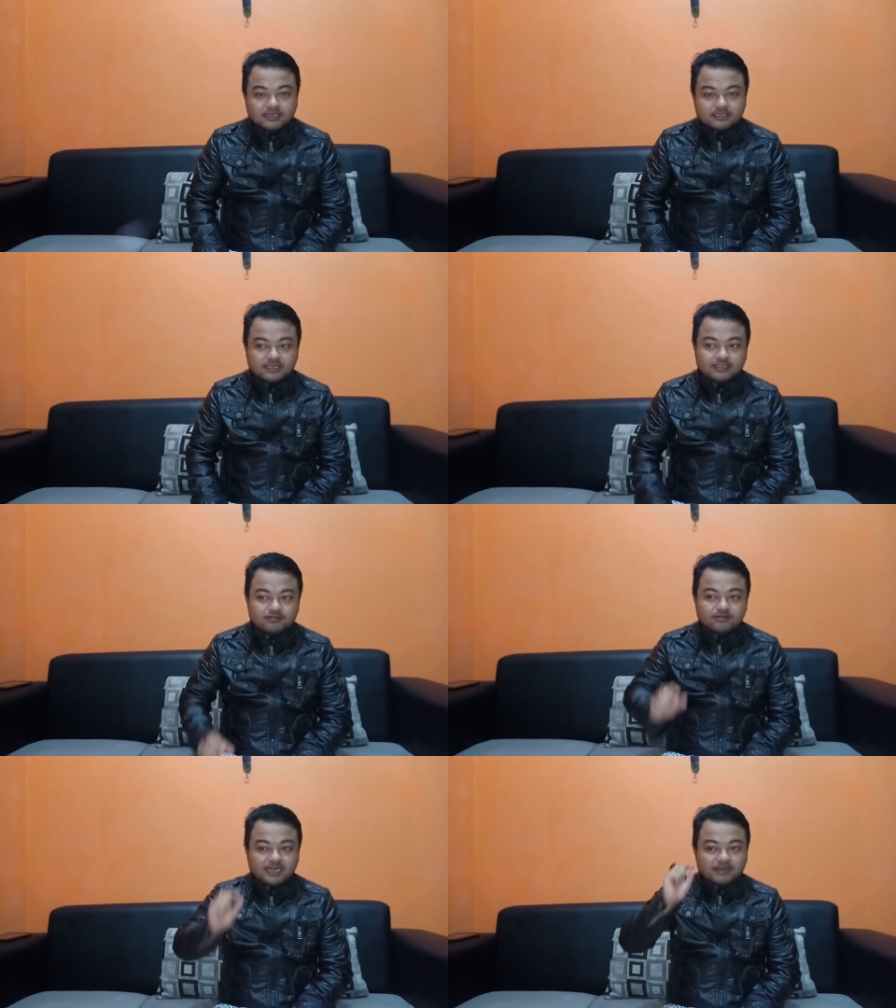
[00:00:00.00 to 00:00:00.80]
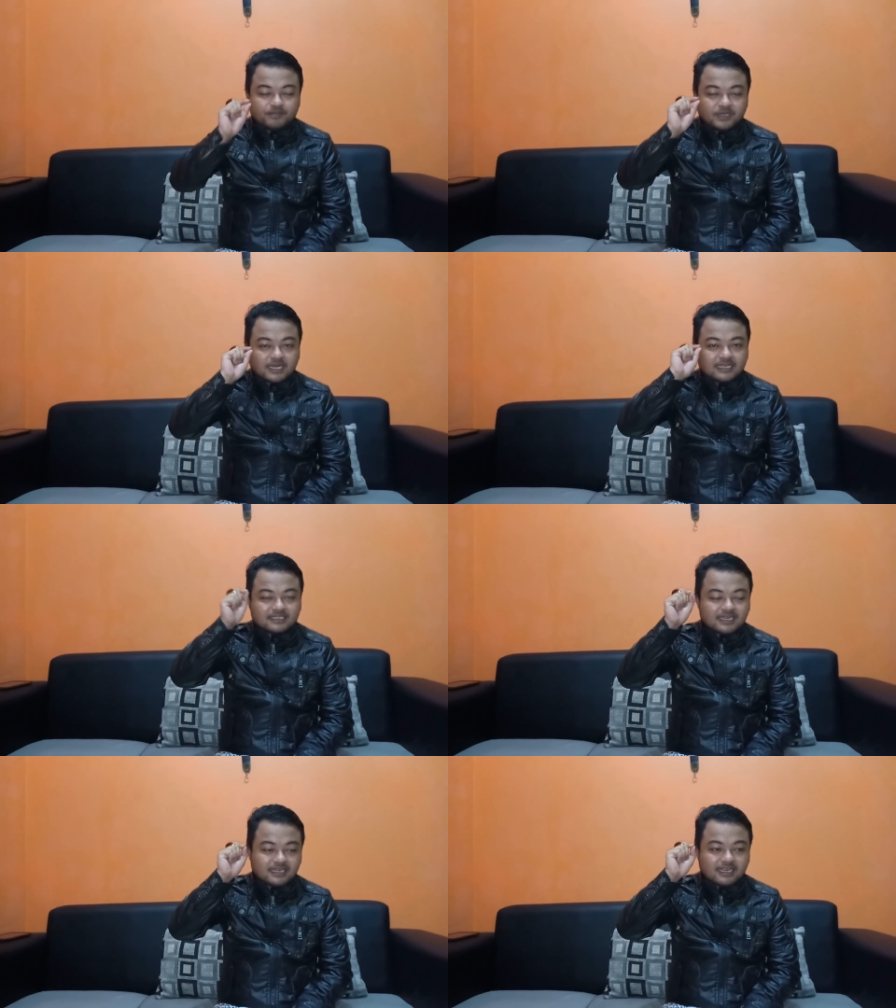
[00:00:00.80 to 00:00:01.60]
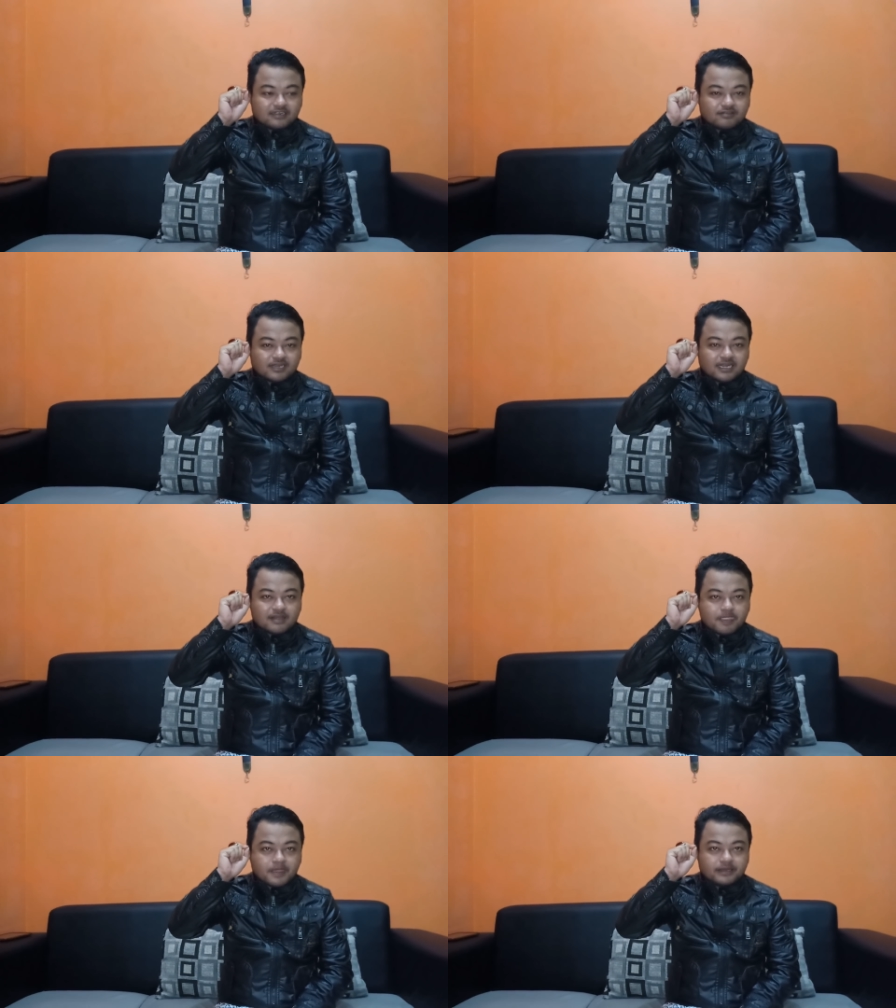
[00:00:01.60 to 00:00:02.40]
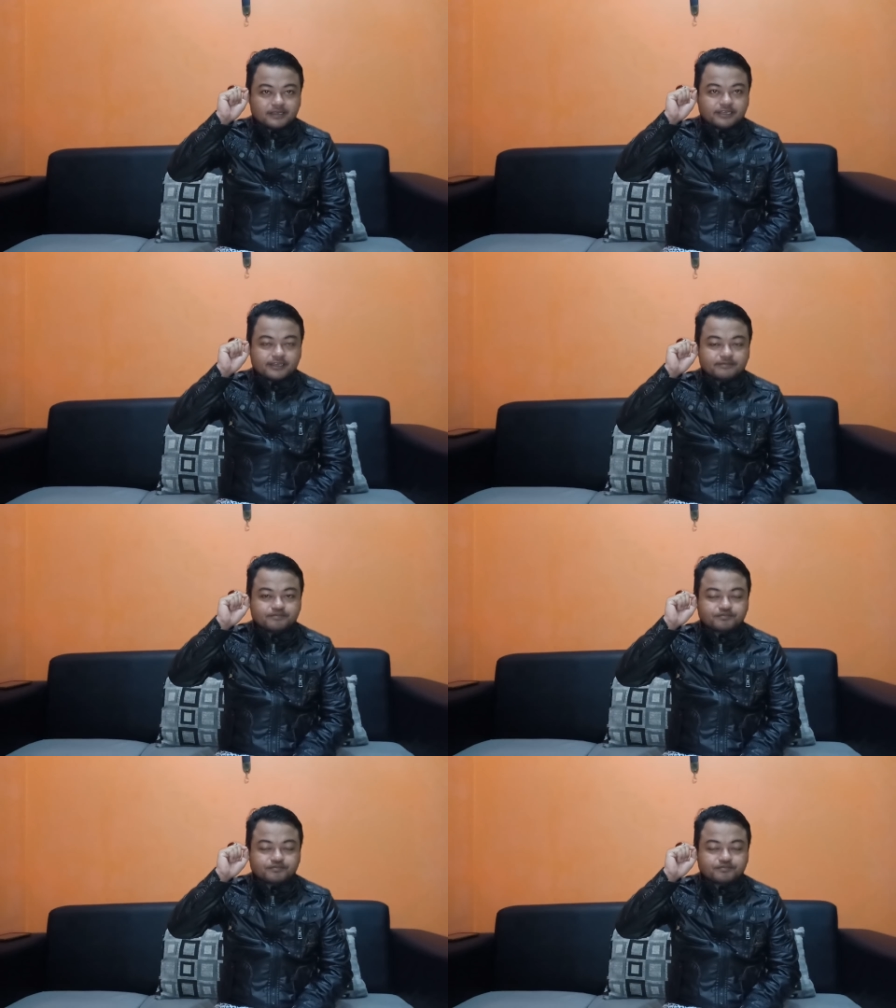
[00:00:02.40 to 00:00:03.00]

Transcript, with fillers: jadi ulah firasat ataukah uh,